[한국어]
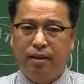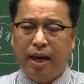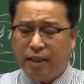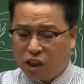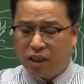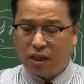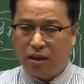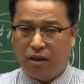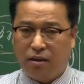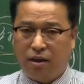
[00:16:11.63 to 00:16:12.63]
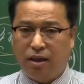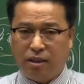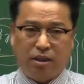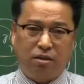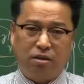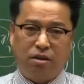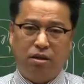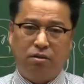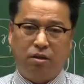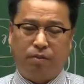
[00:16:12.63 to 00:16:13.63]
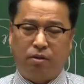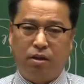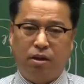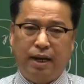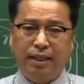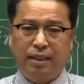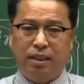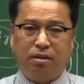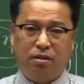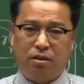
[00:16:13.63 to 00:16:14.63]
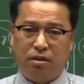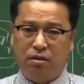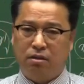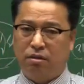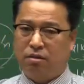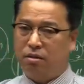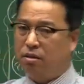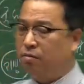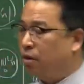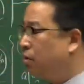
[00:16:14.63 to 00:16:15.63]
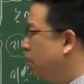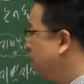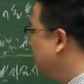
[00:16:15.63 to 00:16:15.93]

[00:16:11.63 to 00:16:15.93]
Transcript: 에이 치지! 에이 치지 그러죠. 들었다고. 에이 치지 그러죠. 뭐라고?